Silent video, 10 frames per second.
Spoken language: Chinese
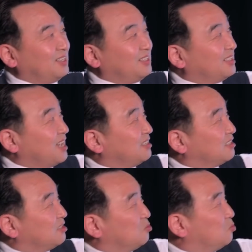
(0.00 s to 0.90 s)
你看这
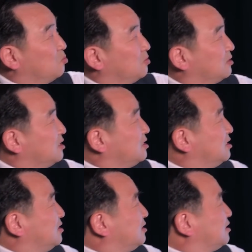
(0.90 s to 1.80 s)
搜狐这
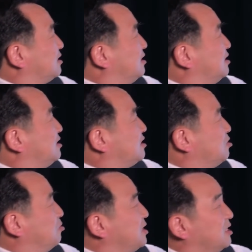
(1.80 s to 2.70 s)
是
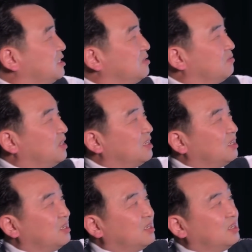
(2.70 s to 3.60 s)
首页新
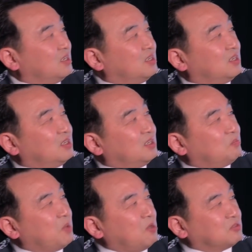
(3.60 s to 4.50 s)

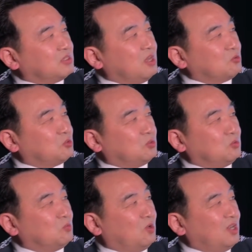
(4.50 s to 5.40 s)
闻，boss 要娶
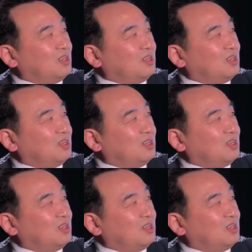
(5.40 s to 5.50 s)
我，